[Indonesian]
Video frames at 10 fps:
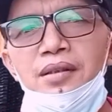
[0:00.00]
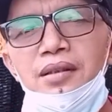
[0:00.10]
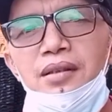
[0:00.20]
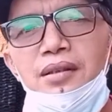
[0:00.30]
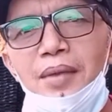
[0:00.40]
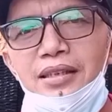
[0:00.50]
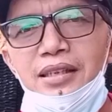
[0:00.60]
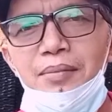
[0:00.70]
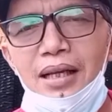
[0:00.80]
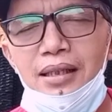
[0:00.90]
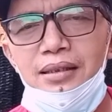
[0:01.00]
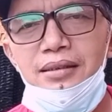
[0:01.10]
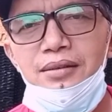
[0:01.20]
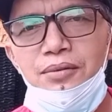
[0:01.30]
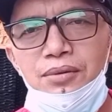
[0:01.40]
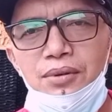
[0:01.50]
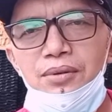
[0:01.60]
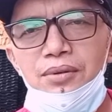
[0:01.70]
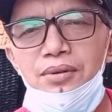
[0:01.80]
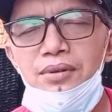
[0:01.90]
uh, maksimal
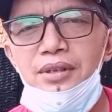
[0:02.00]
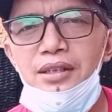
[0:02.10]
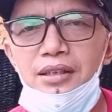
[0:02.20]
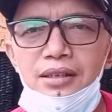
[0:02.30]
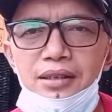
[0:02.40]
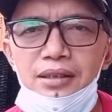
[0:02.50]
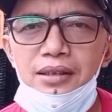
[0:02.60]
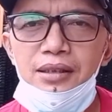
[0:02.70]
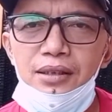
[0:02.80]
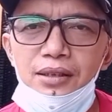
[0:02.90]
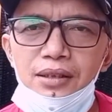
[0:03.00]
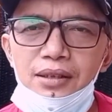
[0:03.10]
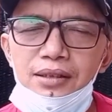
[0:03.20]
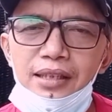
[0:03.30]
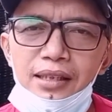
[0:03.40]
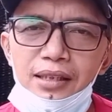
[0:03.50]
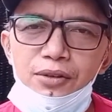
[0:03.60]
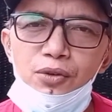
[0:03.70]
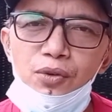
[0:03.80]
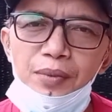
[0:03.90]
untuk di channel
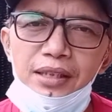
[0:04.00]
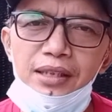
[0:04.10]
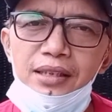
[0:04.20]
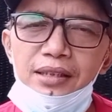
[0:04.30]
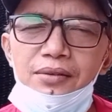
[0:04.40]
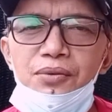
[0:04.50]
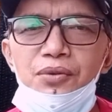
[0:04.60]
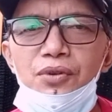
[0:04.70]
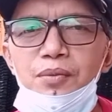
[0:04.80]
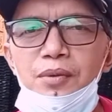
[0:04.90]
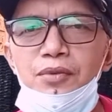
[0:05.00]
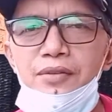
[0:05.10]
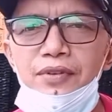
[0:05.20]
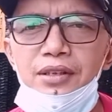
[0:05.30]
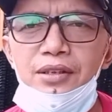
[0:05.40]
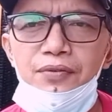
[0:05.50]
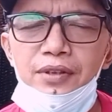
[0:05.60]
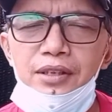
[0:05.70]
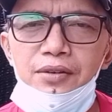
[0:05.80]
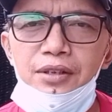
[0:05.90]
YouTube ini untuk membuat
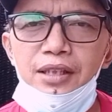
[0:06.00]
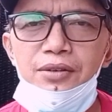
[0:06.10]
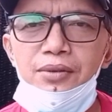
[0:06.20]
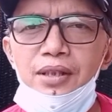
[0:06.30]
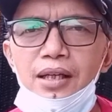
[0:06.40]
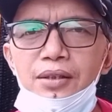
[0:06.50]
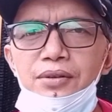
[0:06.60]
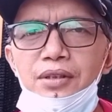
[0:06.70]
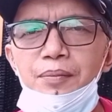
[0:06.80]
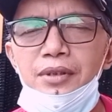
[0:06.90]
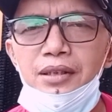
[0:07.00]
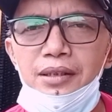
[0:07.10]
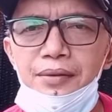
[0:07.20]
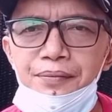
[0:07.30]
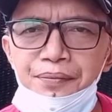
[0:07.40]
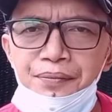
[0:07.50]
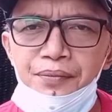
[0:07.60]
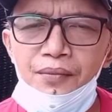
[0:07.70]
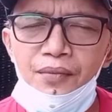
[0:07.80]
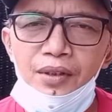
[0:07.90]
video-videonya juga harus lebih
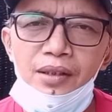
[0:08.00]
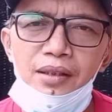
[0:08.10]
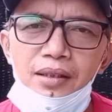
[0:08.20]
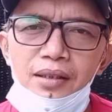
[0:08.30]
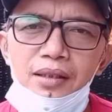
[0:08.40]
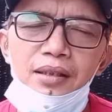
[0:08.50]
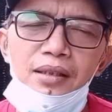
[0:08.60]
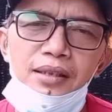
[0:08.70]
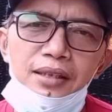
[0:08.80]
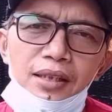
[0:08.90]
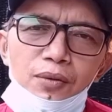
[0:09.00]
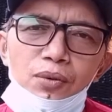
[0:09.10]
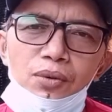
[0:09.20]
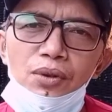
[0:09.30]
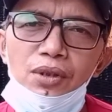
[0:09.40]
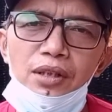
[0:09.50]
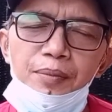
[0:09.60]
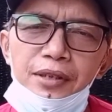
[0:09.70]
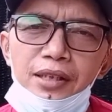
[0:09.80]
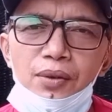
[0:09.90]
uh, terukur,
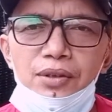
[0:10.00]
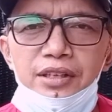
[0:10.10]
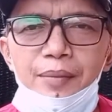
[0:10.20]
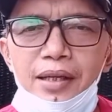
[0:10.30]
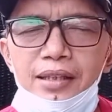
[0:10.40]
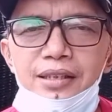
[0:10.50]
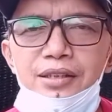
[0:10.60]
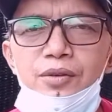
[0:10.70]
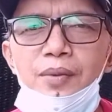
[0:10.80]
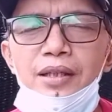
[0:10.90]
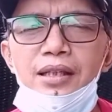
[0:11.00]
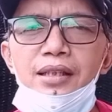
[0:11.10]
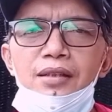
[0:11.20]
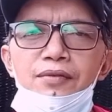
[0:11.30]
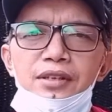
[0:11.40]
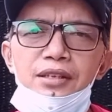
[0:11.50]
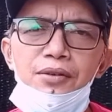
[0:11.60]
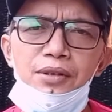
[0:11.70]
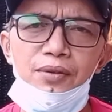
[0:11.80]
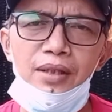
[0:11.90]
lebih terkonsep lagi supaya dalam
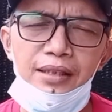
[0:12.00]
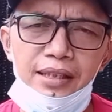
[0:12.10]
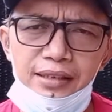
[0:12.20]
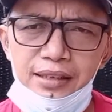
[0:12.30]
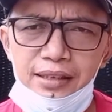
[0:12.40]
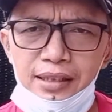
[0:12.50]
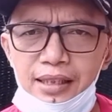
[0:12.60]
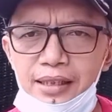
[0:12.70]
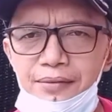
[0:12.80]
video itu ada isinya,